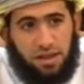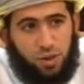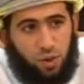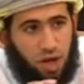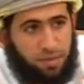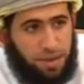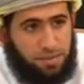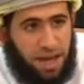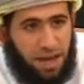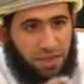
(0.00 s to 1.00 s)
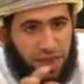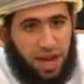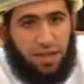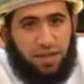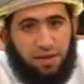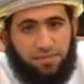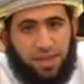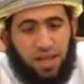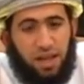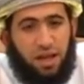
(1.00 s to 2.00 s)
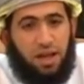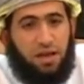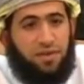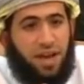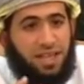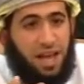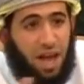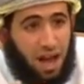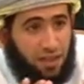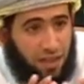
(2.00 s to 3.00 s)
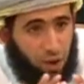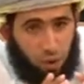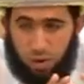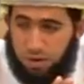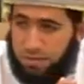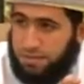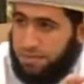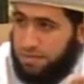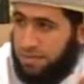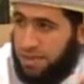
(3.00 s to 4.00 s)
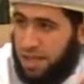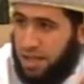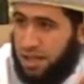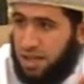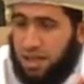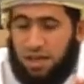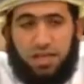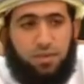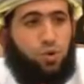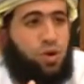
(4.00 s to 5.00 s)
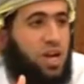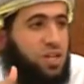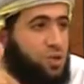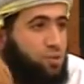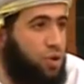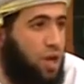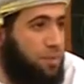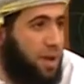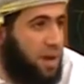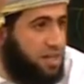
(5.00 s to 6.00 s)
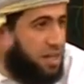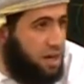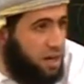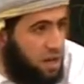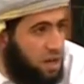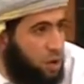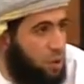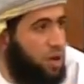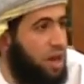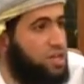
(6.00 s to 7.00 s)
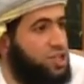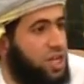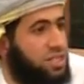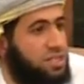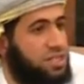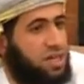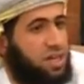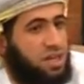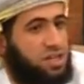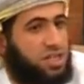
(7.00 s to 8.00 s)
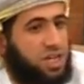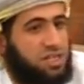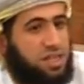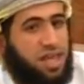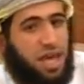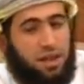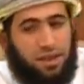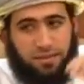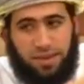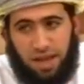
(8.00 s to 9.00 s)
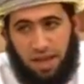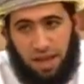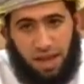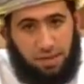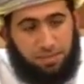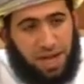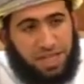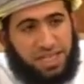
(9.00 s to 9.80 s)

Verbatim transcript: يؤخذ من مال الثلاثة فإذا أخذه يبدون يحسبون مرة أخرى للشخص للشخص الثالث بعد